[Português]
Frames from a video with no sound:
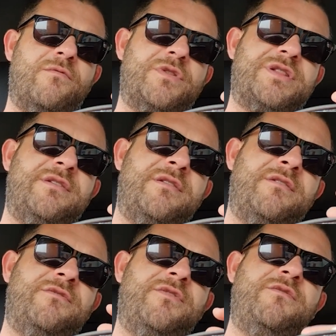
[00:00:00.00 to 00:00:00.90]

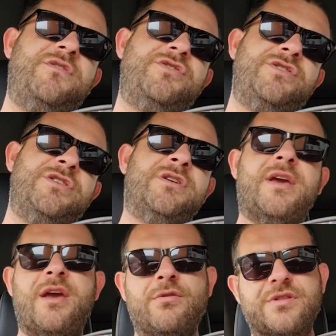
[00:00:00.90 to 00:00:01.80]
você vive de
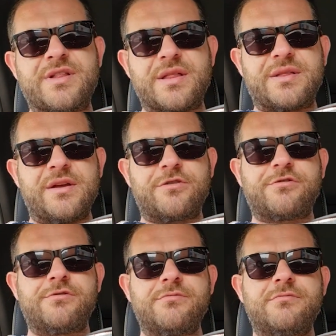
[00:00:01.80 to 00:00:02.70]
erros e
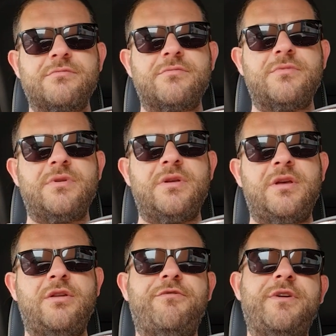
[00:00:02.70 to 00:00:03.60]
acertos,
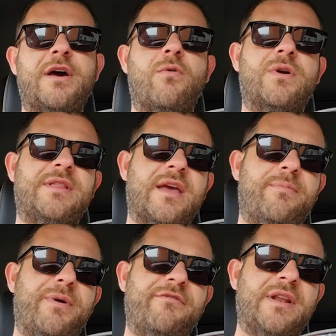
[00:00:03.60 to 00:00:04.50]
e no final o que tem
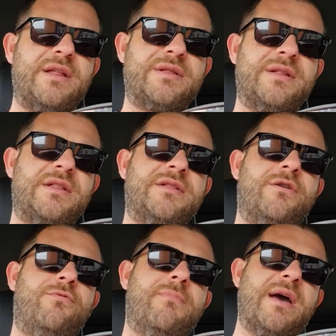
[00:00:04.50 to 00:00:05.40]
que prevalecer
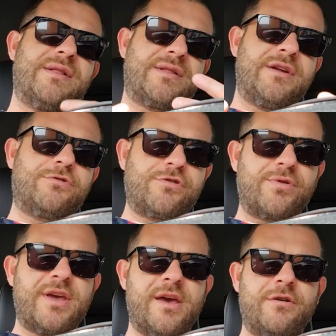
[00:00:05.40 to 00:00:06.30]
são mais acertos
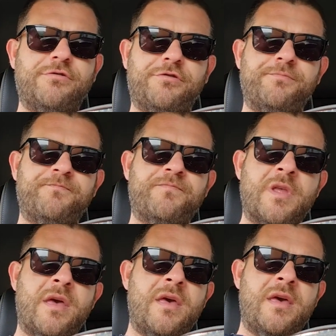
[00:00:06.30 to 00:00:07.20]
do que erros,
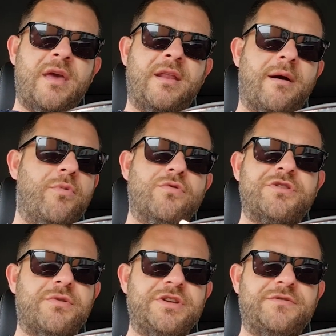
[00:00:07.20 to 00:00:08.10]
e na
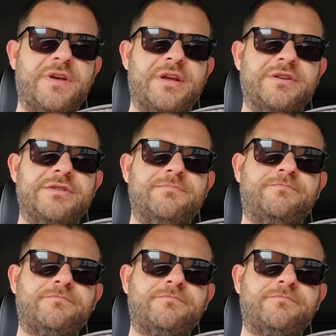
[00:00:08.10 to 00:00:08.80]
bolsa não é diferente.